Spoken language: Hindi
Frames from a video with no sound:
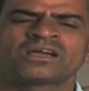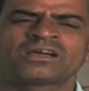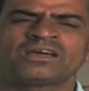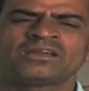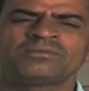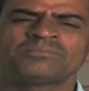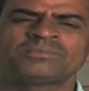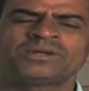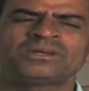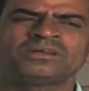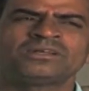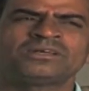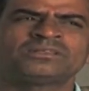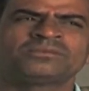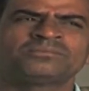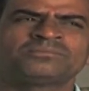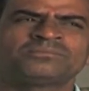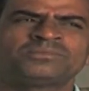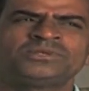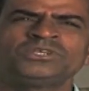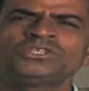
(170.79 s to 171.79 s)
करीबन
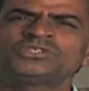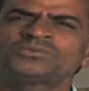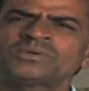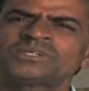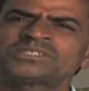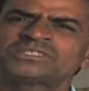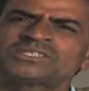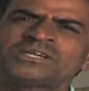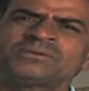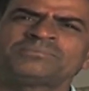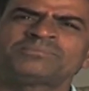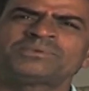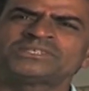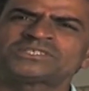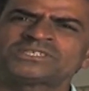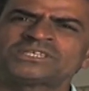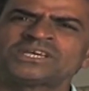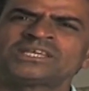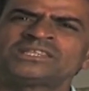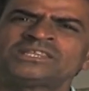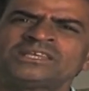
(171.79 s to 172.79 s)
20 परसेंट
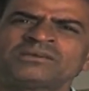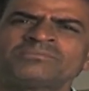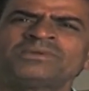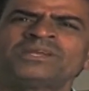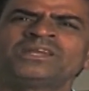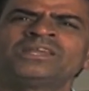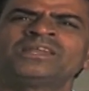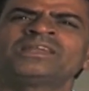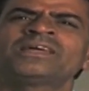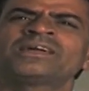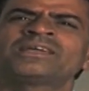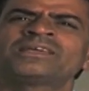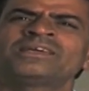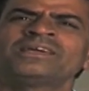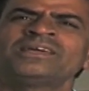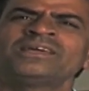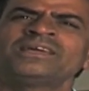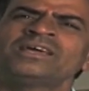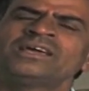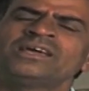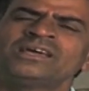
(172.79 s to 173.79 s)
पैसे अधिक मिलने लग
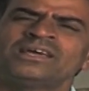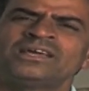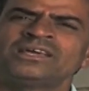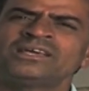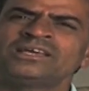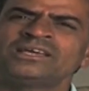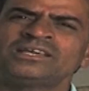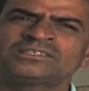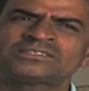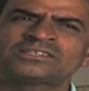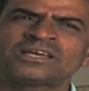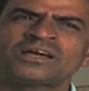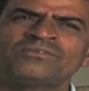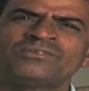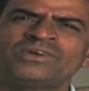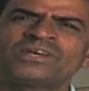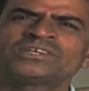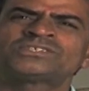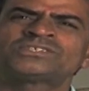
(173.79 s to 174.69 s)
गए ऐसा